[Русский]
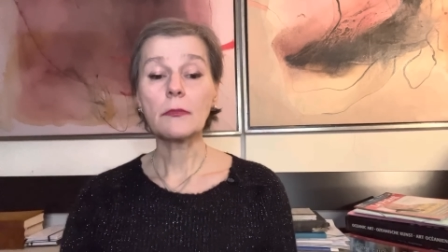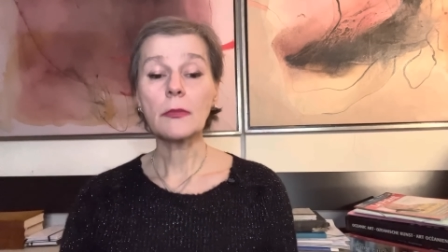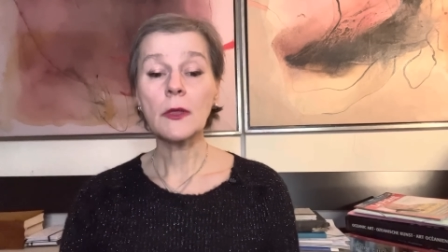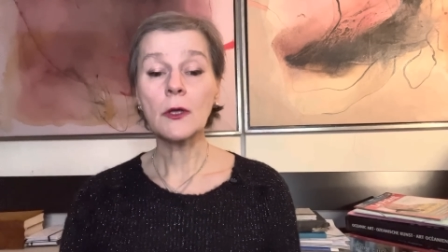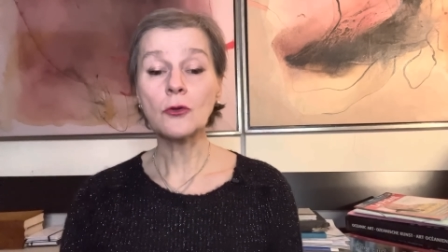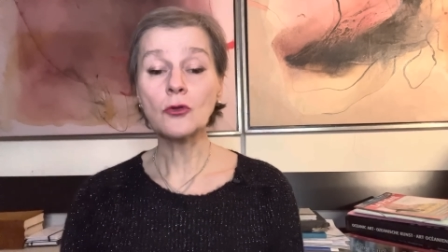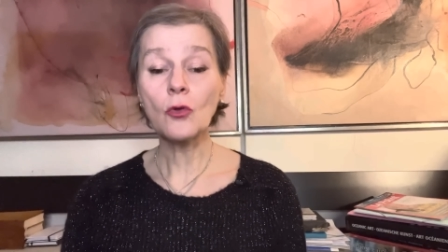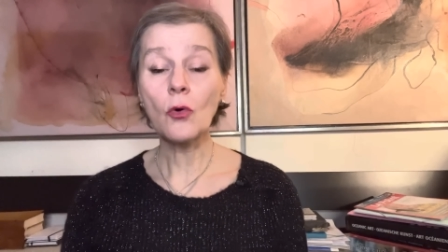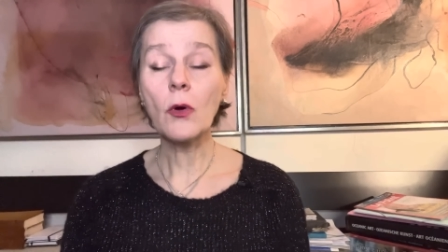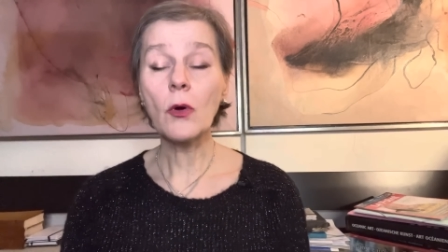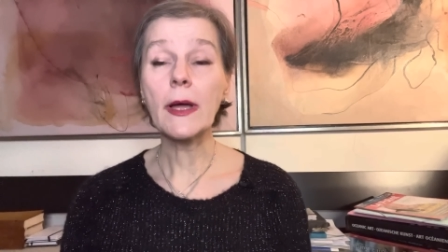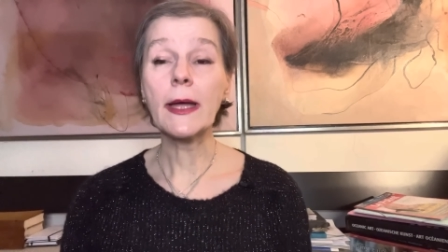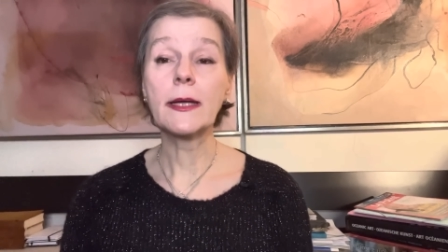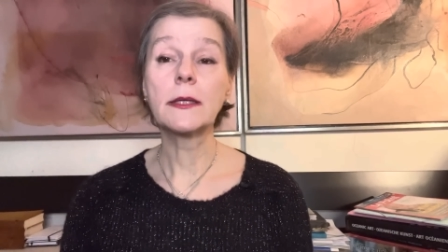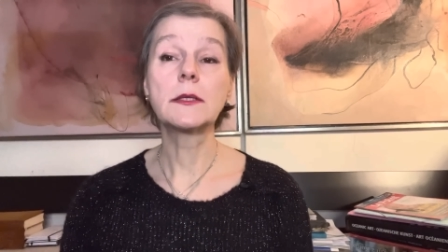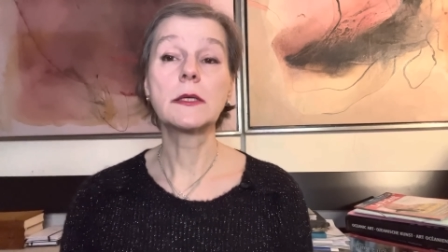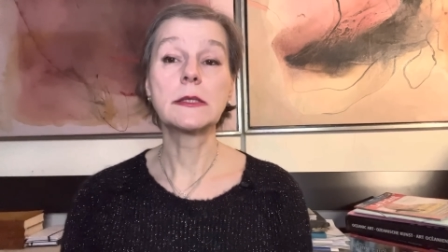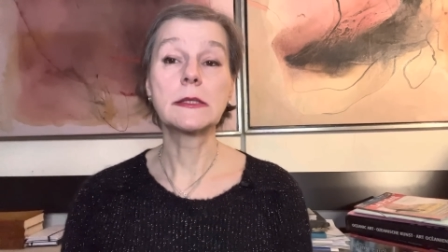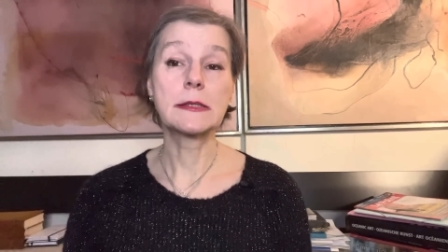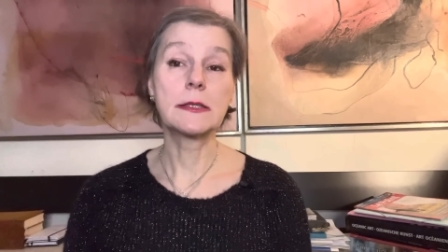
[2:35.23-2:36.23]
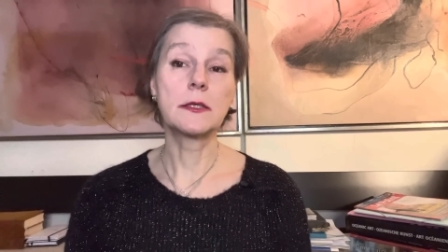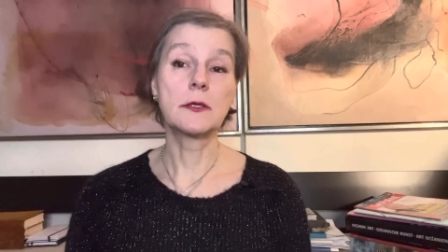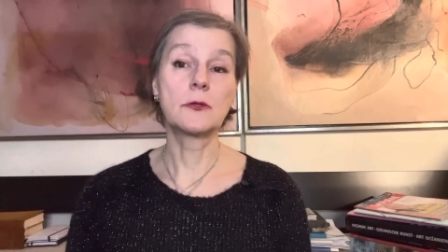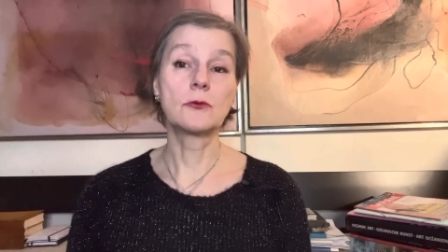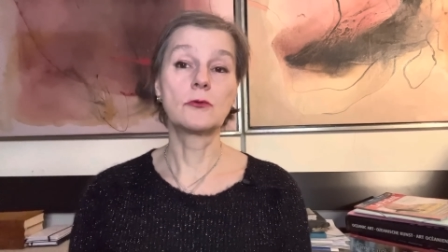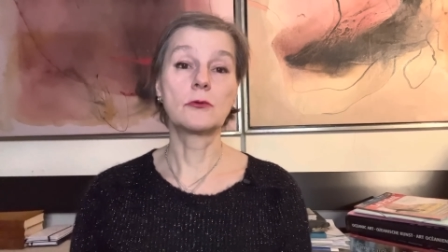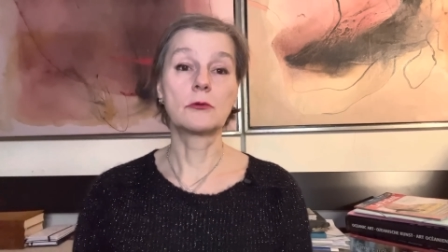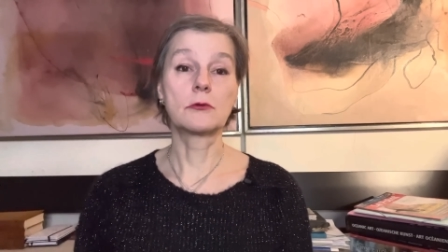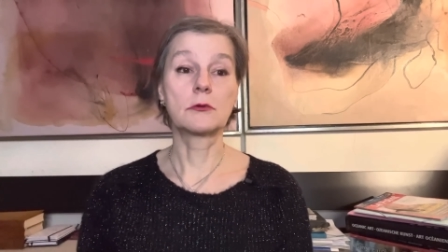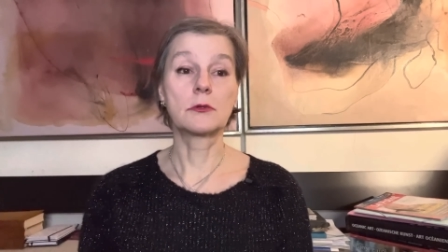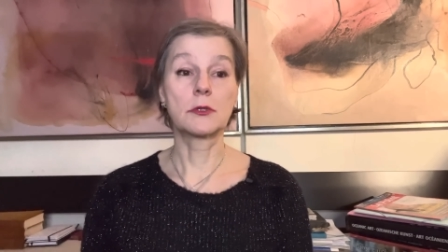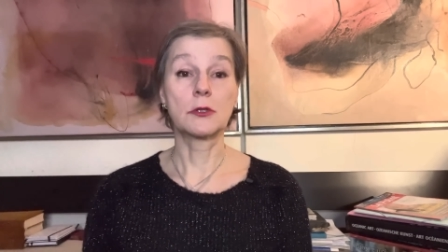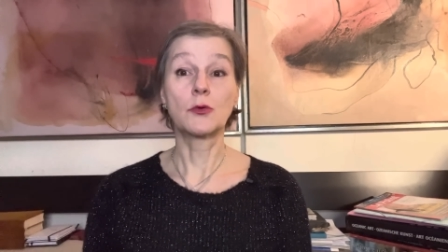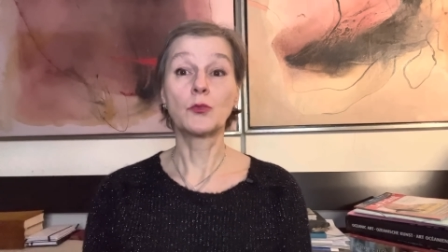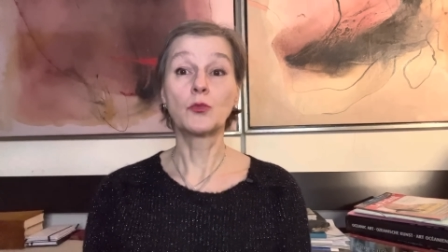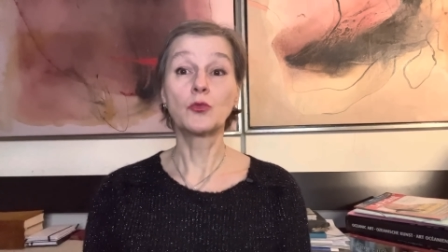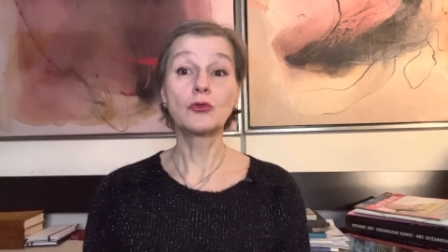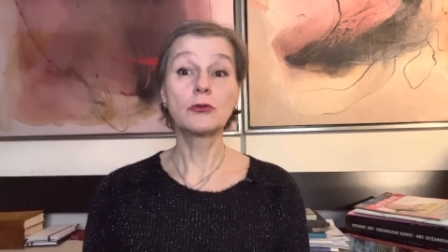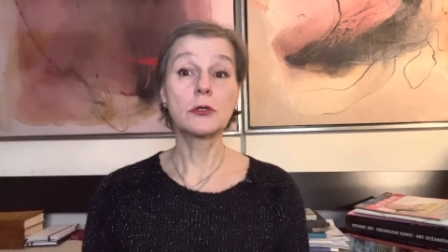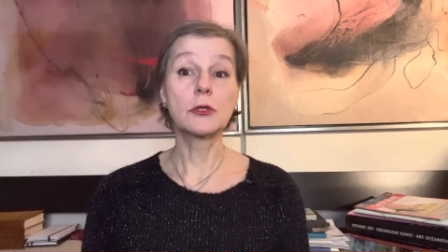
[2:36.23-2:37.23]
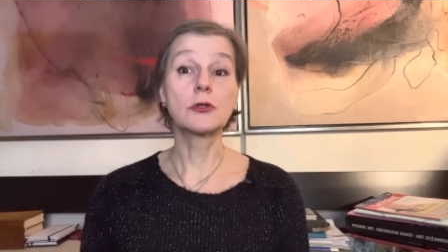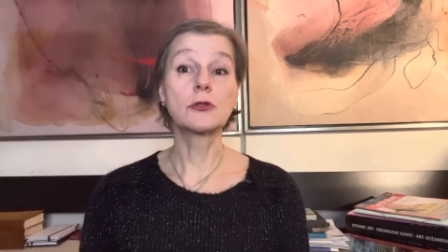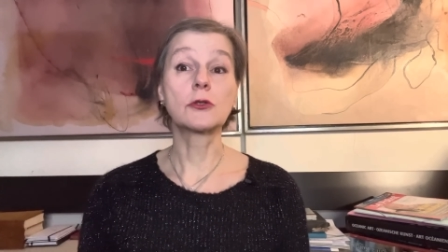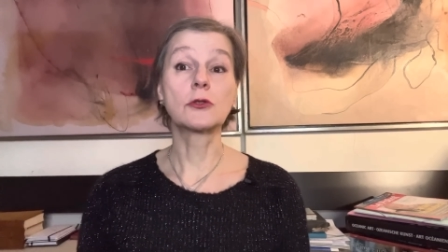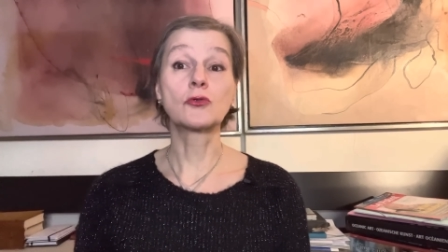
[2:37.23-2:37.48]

но это не следует э, путать